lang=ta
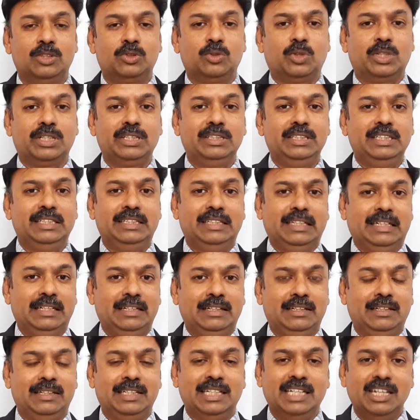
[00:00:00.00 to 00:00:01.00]
தொடர்ந்து இந்த
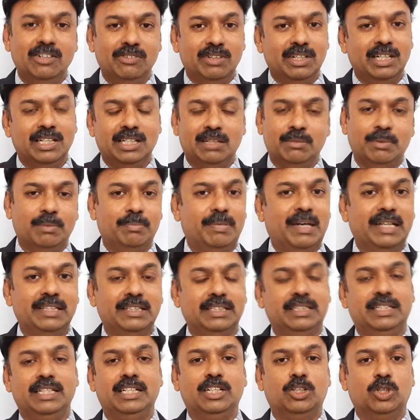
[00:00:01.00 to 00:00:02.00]
நிகழ்வுகளை நம்ம
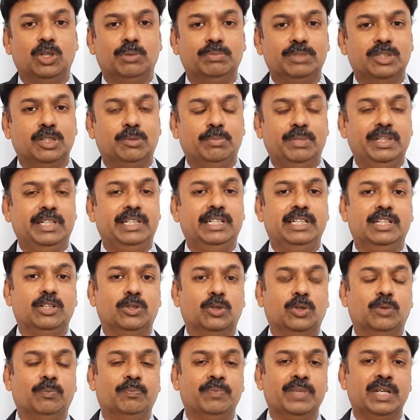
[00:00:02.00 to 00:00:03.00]
பார்த்துக்கிட்டே இருக்கோம் அப்சர்வ் பண்ணிகிட்டே
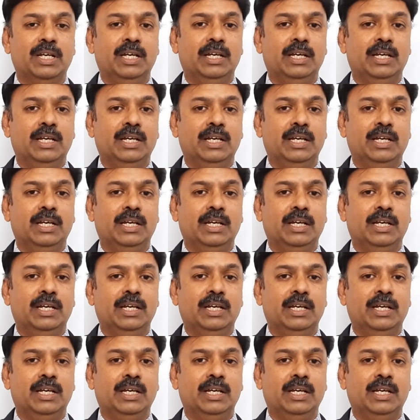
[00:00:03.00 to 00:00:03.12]
இருக்கோம்